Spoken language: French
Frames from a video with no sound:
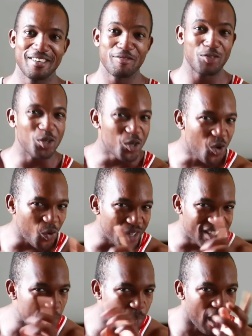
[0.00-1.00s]
Vous ne
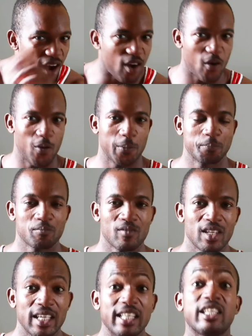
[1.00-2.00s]
connaissez pas encore.
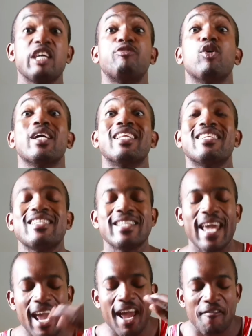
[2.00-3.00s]
Il qu'il faut
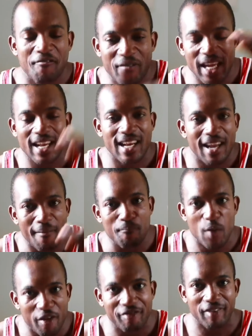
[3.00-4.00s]
énerver les
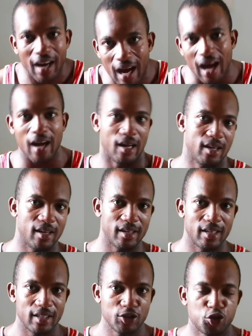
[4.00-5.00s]
meufs là.
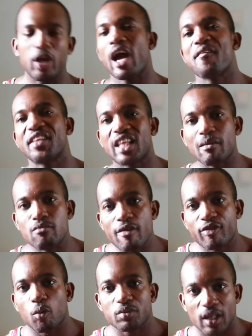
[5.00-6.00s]
Tu es avec ta
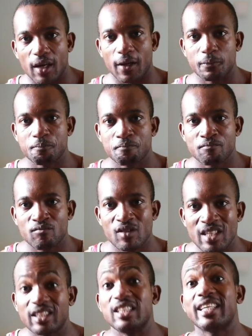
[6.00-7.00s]
meuf comme ça là.
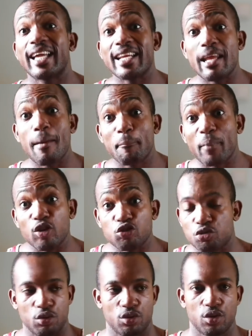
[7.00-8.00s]
Tu te dis qu'elle n'aime pas un
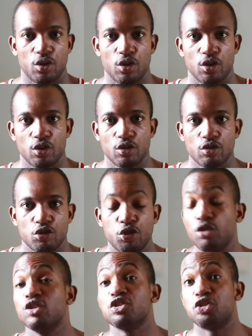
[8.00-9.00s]
truc.
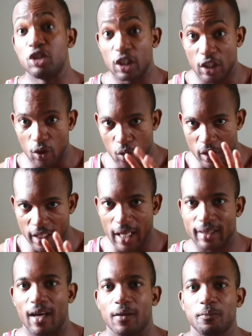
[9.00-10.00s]
Tu, tu dis que, ok,
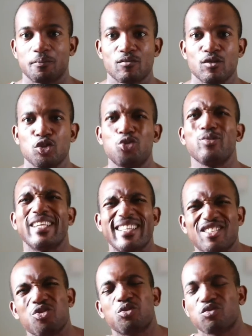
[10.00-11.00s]
attends, tu
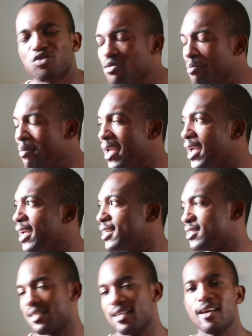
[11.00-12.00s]
tues,
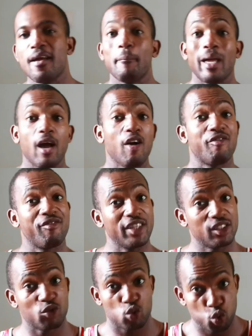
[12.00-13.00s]
mince. Mais en
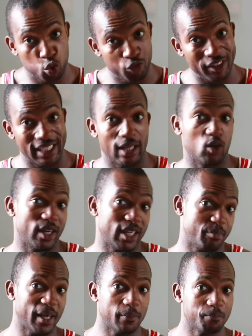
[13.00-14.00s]
fait, toujours fais dans le
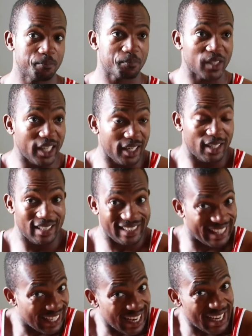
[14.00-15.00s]
respect et
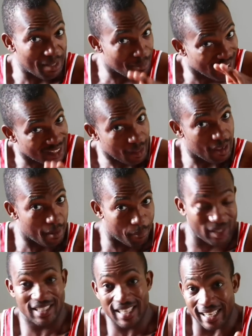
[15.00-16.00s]
dans la limite.
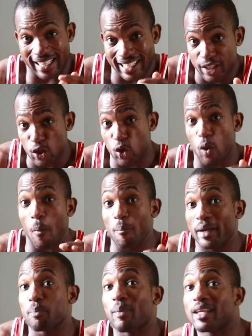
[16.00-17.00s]
Parce qu'il y en a qui ne
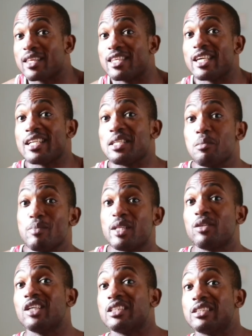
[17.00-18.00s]
comprennent pas qu'il y a une
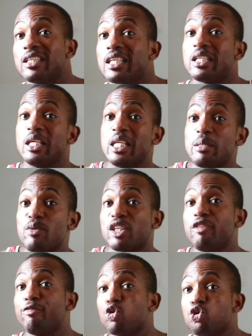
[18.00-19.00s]
limite, un certain équilibre
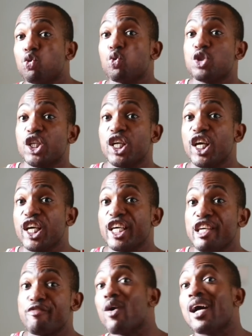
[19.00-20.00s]
qu'il faut jauger.
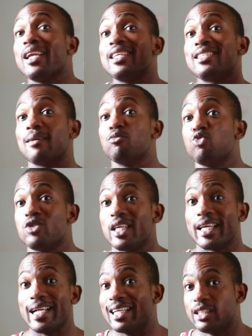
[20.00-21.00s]
Ils vont aller s'amuser
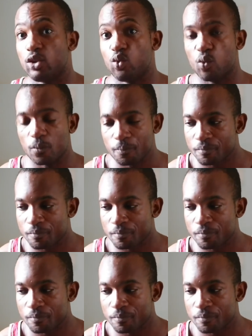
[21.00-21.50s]
et gâter tout.